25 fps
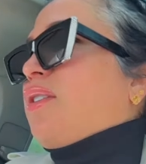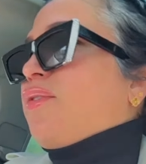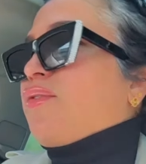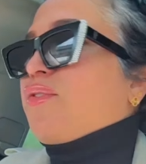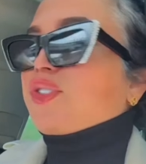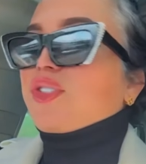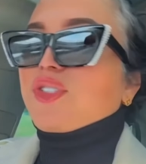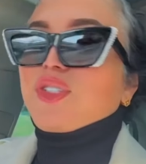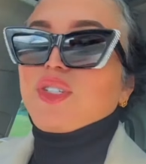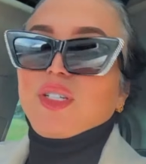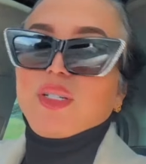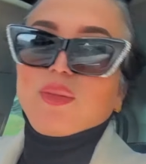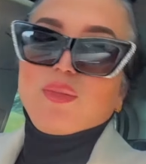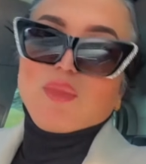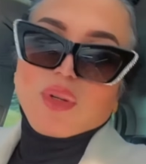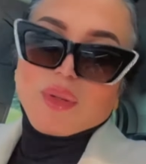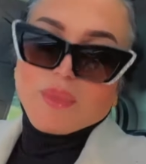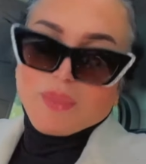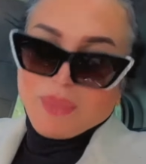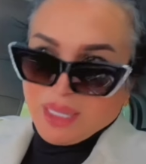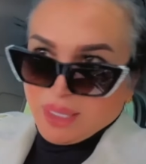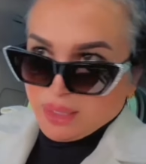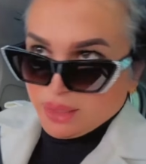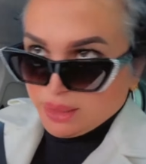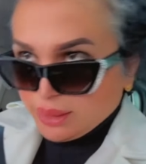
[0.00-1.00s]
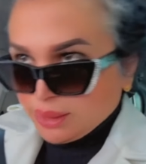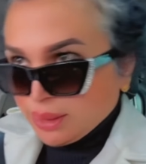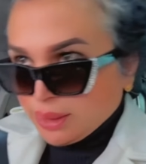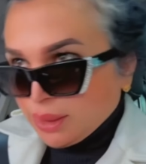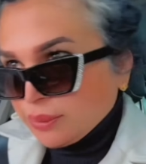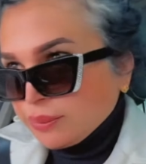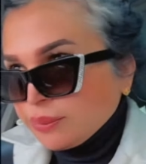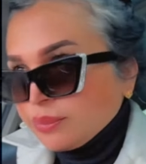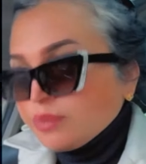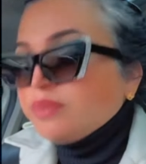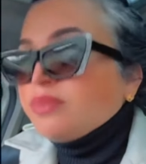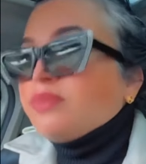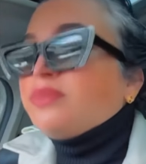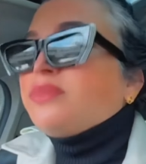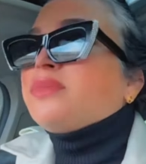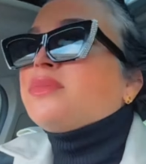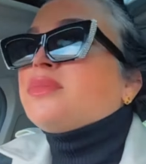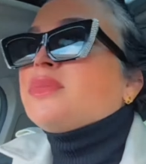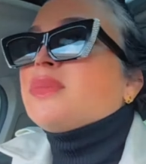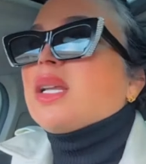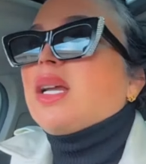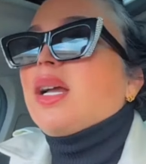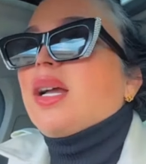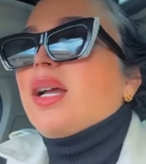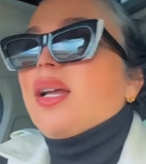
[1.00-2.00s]
في الشي المهم علينا
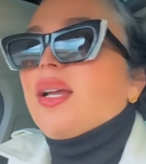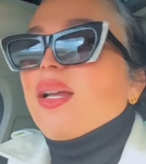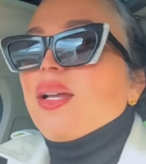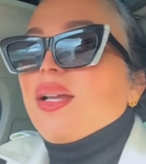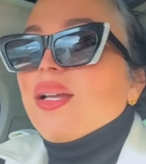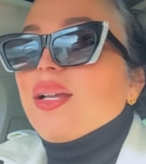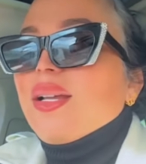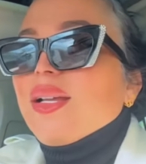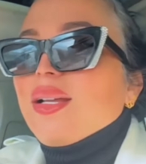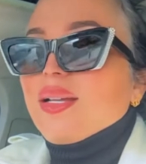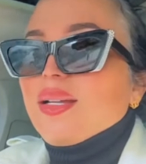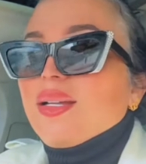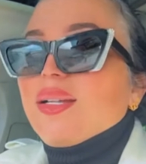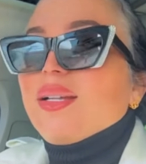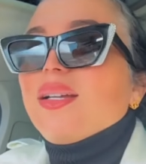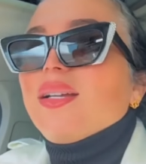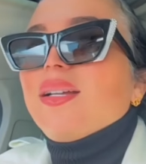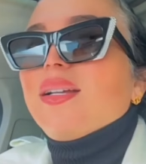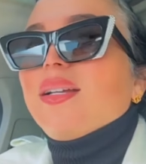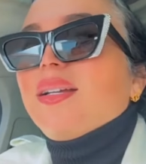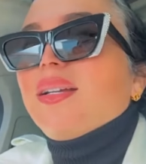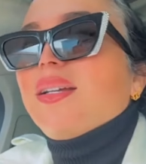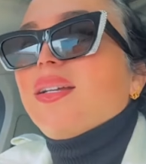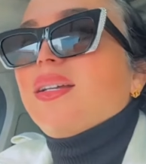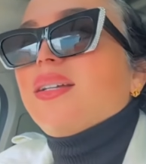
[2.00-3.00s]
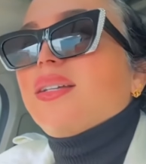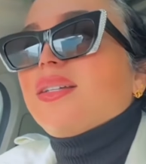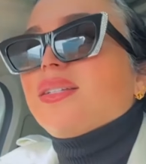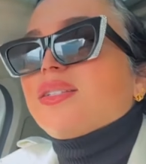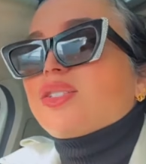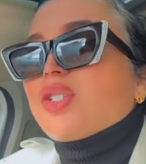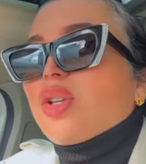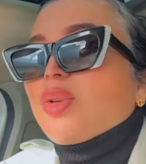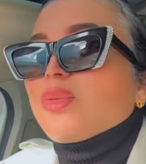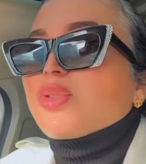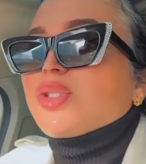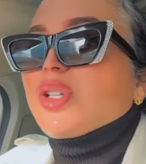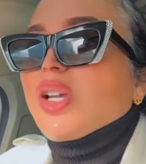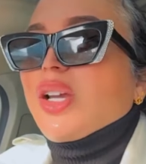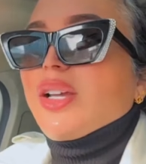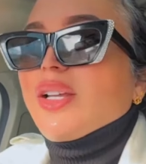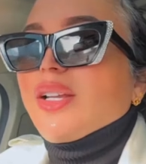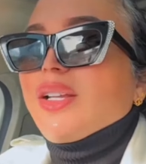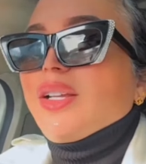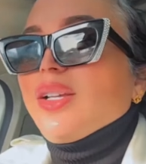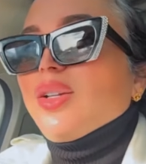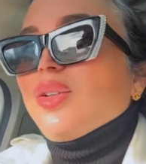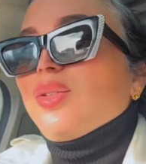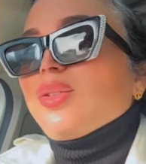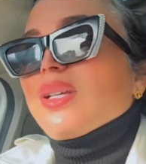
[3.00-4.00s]
آه نصوب
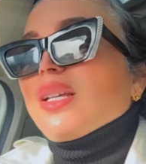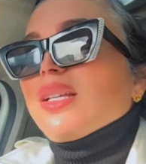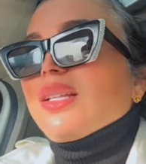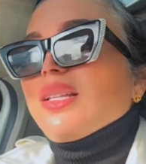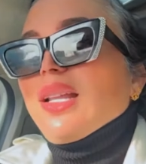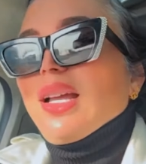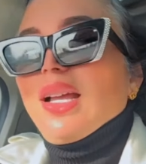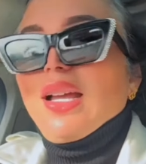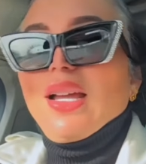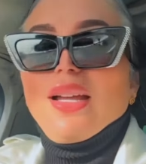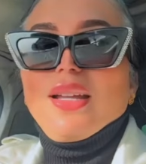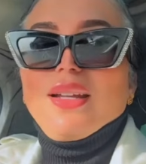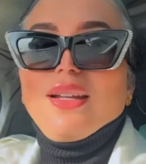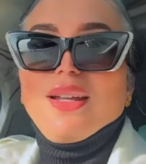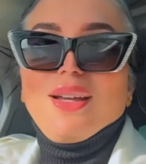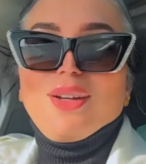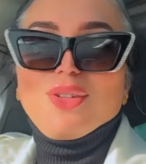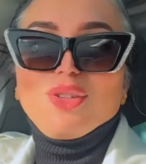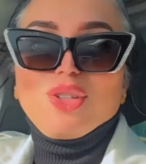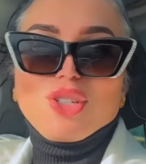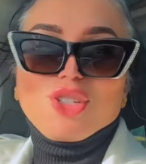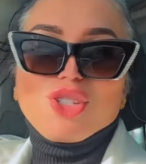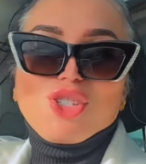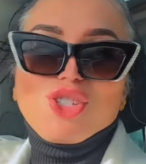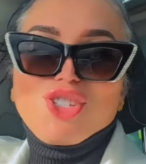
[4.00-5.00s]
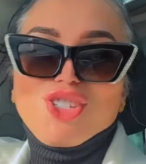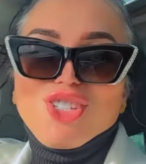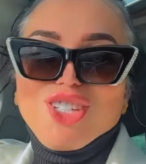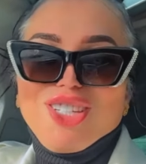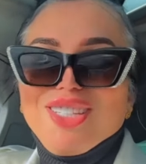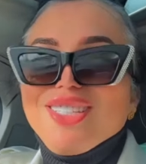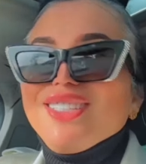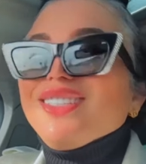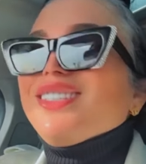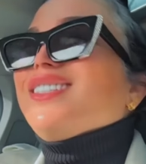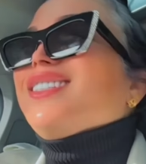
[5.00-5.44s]
شعري ونقعد الحالة وداك الشي